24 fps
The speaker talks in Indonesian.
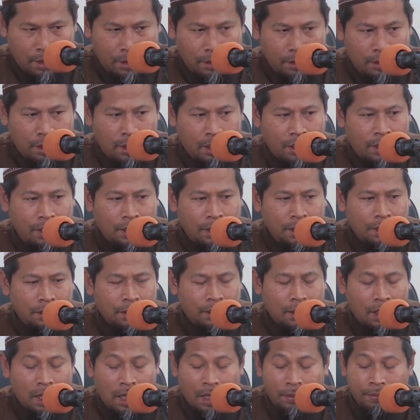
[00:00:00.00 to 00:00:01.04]
dari
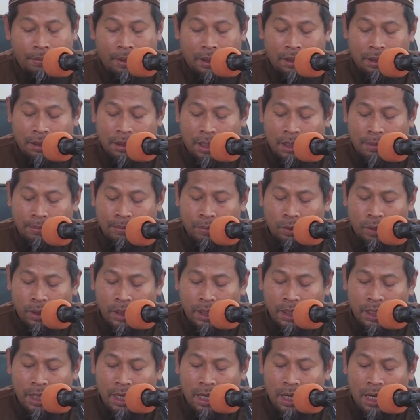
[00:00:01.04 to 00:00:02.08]
sahabat yang
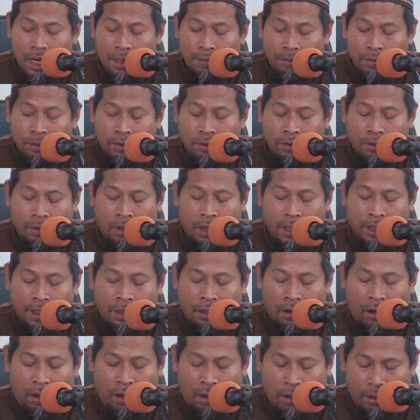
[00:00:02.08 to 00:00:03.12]
mulia Abu
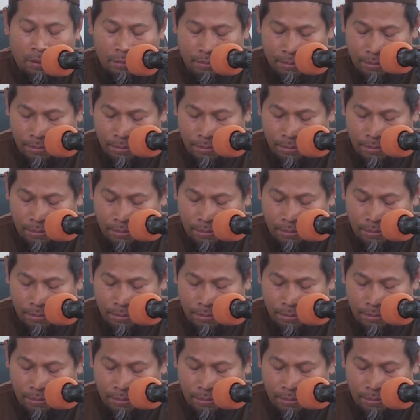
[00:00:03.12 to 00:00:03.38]
Hurairah